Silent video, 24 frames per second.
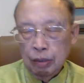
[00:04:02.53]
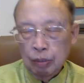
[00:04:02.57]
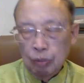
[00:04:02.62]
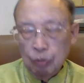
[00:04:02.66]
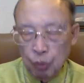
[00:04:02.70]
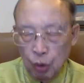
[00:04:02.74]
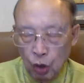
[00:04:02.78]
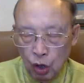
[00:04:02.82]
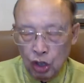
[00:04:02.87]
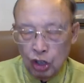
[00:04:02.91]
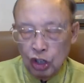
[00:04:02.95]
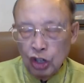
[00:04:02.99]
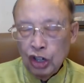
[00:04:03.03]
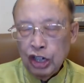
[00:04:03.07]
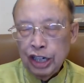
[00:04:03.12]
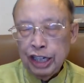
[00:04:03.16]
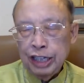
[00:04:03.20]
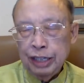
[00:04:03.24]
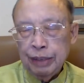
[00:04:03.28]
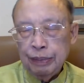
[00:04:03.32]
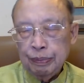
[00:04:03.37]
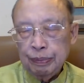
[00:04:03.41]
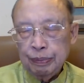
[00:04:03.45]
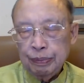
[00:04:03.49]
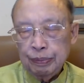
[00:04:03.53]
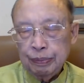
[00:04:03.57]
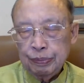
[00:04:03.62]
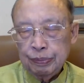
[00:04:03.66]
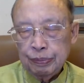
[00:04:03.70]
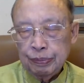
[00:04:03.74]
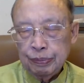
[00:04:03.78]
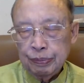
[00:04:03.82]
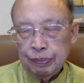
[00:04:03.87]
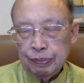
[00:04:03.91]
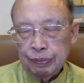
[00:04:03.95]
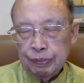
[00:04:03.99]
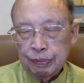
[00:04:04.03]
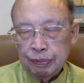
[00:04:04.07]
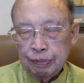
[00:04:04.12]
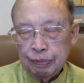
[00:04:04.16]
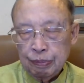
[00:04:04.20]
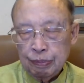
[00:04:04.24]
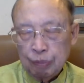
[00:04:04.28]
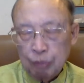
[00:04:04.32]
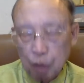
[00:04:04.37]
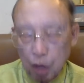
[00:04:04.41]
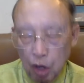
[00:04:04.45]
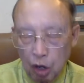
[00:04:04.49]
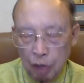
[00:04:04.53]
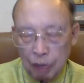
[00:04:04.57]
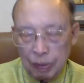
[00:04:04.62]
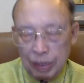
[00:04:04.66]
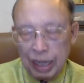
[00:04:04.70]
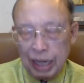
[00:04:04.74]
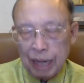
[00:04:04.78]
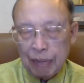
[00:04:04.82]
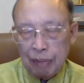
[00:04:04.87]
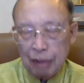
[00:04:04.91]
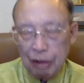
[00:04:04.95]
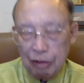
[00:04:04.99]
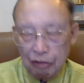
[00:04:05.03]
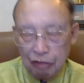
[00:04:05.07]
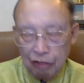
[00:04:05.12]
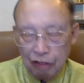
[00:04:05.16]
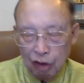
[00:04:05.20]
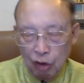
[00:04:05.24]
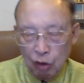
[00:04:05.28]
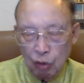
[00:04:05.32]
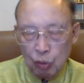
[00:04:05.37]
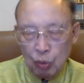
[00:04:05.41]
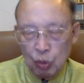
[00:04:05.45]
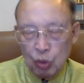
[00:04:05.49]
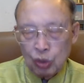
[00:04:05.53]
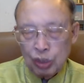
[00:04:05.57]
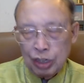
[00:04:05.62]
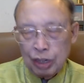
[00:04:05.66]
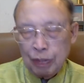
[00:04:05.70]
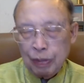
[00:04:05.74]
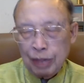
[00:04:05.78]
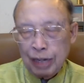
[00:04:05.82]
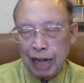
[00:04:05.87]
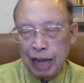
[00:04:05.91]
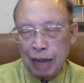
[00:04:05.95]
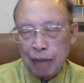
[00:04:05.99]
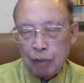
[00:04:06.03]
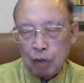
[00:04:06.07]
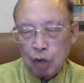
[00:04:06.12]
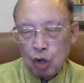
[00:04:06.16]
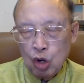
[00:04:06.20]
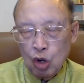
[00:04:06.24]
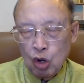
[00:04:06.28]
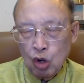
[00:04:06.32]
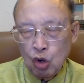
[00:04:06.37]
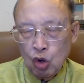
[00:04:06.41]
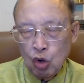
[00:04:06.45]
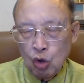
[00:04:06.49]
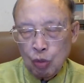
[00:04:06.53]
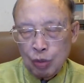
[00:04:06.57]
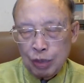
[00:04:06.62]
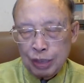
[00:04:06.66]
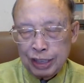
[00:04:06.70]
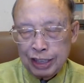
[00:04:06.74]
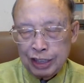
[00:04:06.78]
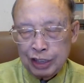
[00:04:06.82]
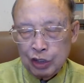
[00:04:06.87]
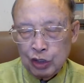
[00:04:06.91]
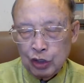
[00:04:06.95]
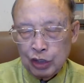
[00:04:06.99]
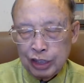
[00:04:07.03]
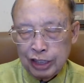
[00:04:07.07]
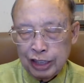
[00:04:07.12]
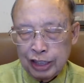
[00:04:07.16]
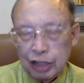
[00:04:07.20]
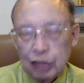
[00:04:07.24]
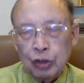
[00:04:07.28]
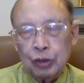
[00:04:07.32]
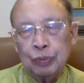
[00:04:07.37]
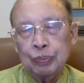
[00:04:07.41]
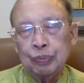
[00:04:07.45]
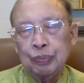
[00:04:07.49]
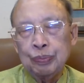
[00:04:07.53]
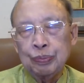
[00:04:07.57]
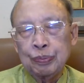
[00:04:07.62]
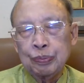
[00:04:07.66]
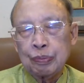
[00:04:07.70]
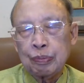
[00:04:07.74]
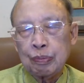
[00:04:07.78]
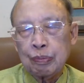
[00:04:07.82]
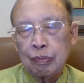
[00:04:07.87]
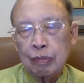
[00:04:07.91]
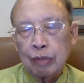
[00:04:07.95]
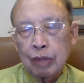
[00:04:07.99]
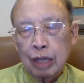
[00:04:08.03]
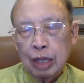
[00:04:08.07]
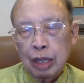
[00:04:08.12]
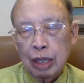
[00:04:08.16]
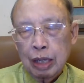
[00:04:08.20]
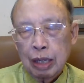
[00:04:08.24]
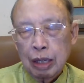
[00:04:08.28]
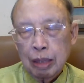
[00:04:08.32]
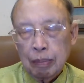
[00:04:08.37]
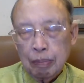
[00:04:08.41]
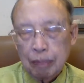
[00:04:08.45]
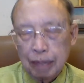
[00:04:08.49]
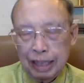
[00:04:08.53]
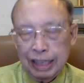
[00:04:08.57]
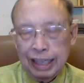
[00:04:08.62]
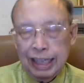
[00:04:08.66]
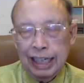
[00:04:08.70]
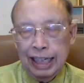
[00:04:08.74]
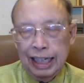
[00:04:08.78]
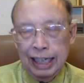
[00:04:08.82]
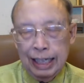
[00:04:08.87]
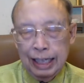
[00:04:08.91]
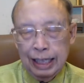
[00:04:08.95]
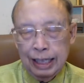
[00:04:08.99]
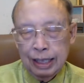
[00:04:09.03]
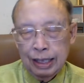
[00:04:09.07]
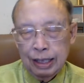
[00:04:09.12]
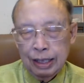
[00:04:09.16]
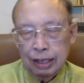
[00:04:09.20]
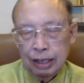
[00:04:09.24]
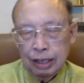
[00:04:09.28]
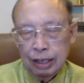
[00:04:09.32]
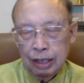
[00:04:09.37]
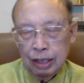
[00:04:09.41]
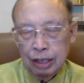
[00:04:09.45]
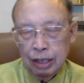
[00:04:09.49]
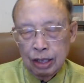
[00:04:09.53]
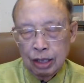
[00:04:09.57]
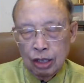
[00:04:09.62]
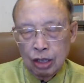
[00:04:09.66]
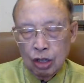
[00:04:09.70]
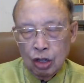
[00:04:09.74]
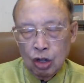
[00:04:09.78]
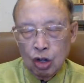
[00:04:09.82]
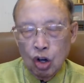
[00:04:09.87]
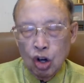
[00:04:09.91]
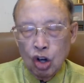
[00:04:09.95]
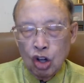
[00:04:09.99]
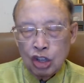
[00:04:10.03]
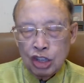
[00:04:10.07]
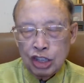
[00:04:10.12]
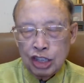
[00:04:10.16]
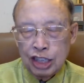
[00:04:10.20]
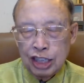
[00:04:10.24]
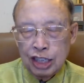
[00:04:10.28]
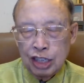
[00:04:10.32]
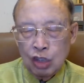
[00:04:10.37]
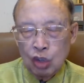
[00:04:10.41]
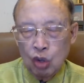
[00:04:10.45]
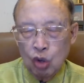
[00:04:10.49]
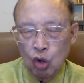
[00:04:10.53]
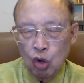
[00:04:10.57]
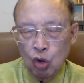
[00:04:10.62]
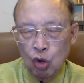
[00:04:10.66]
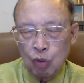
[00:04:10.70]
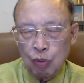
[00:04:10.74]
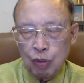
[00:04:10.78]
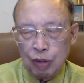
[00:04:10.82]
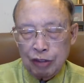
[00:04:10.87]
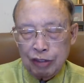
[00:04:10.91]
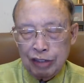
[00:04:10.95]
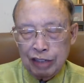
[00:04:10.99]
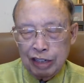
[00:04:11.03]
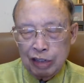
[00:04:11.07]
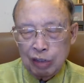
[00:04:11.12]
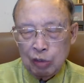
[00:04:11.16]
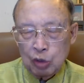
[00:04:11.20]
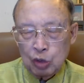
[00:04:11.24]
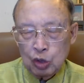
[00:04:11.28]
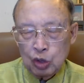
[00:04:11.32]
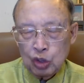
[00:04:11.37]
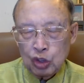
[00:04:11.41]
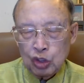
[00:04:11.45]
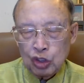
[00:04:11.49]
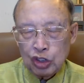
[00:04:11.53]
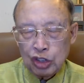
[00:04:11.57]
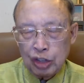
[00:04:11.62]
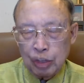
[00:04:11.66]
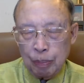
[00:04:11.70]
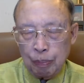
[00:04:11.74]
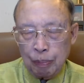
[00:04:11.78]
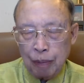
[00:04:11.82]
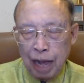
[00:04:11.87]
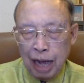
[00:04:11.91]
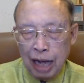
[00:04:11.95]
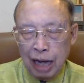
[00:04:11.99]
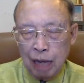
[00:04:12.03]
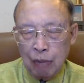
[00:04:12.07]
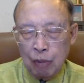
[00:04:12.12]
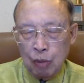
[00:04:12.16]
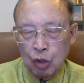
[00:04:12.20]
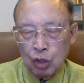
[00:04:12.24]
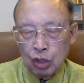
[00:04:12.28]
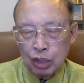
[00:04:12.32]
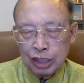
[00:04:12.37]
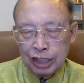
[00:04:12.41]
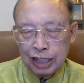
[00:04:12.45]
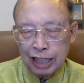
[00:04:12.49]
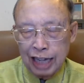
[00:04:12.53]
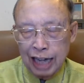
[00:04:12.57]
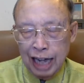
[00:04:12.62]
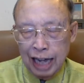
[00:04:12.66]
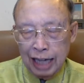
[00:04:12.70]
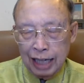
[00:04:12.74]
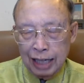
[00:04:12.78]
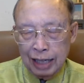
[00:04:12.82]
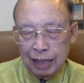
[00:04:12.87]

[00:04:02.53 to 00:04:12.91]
พวกขน้อยพร้อมกันมาเฝ้าพง ในพระนามขององค์พระเยซูคริสต์เจ้า บัดนี้ขอซึ่นองค์พระวิญญาณบริสุทธิ์จนในปากกระพกในทั้งหลาย